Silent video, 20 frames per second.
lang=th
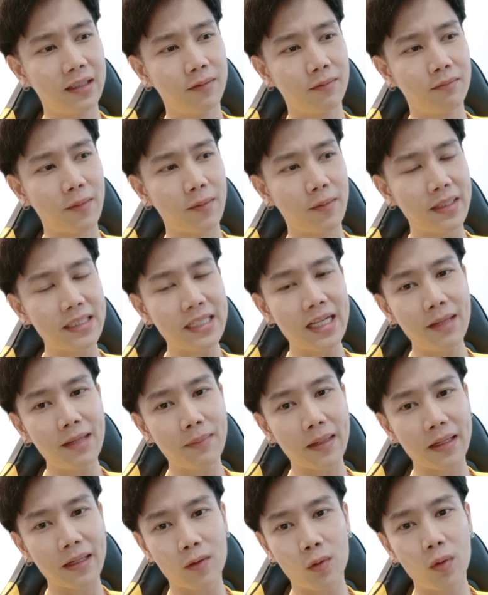มันไม่ใช่
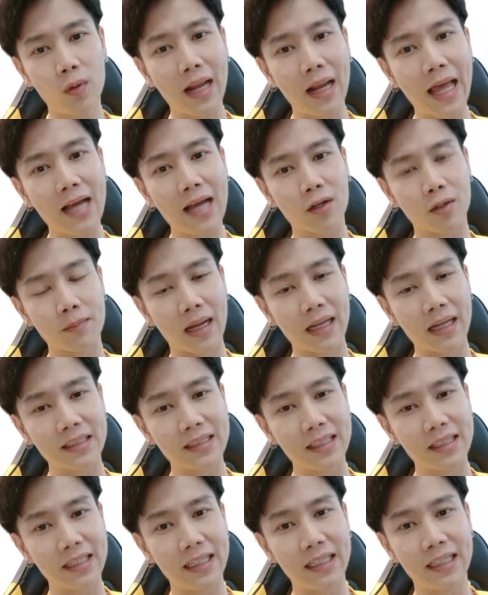เป็นคู่แรกหรอกมั้ง
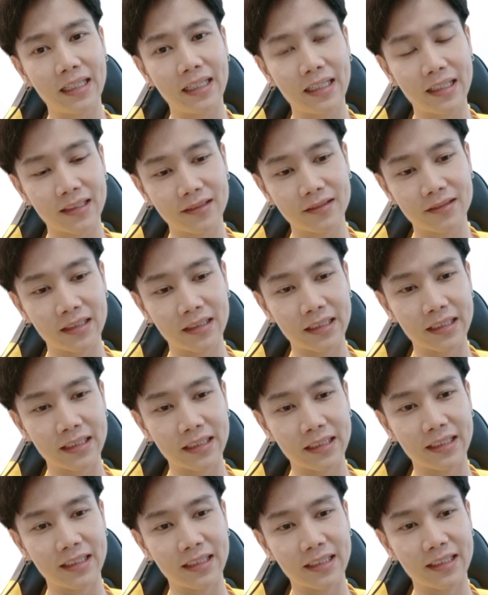ที่เอ่
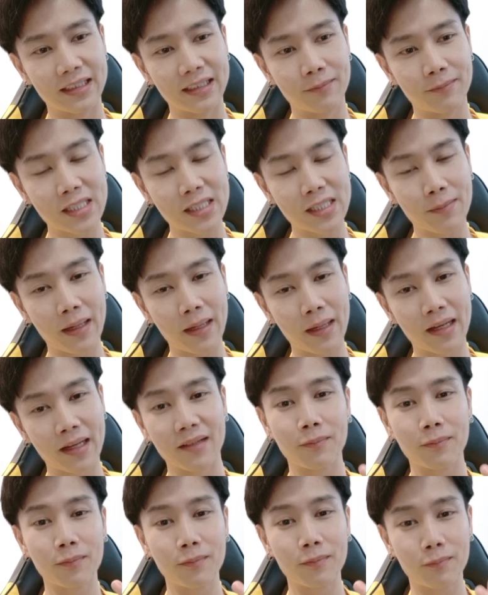อไม่ว่าจะเป็น
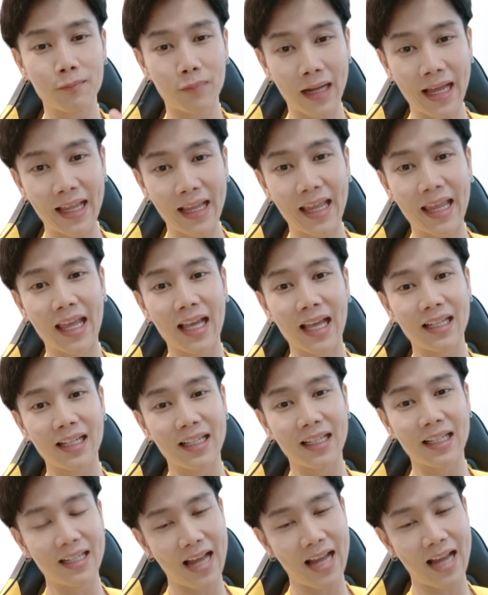พระเอกห
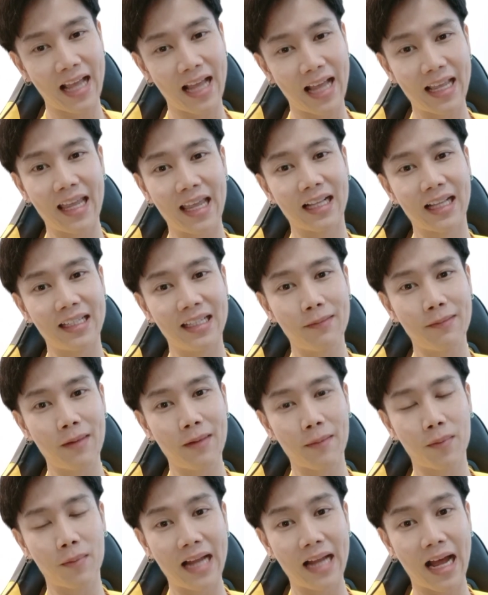รือนายเอกที่แบ
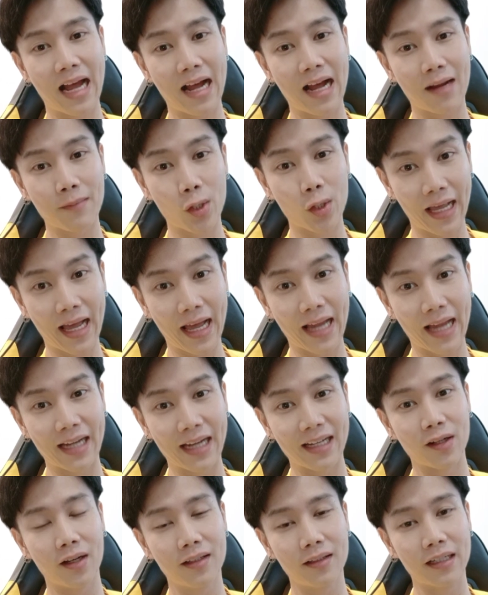บพอดังมาด้วยกัน
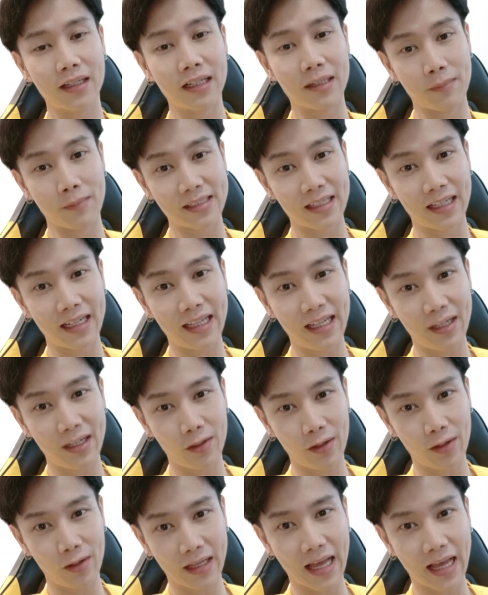เนาะเออมีซีรีส์
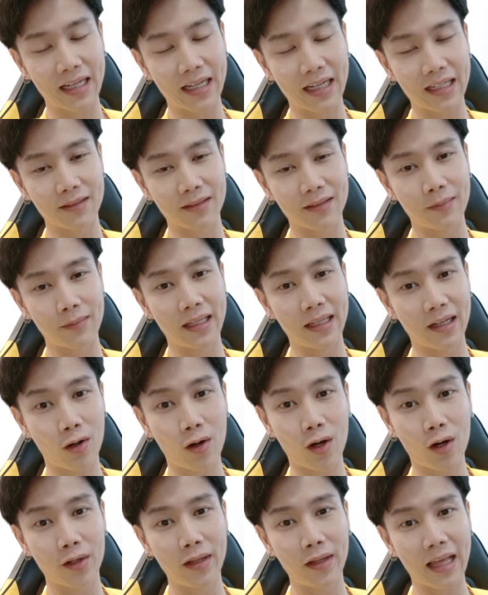ด้วยกัน มีละค
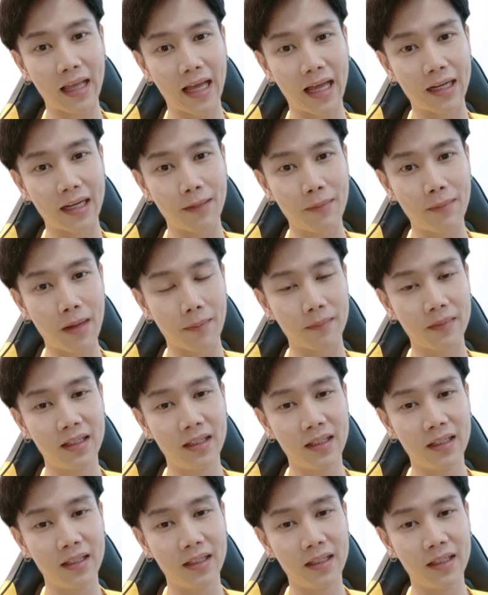รด้วยกัน แล้วแบบ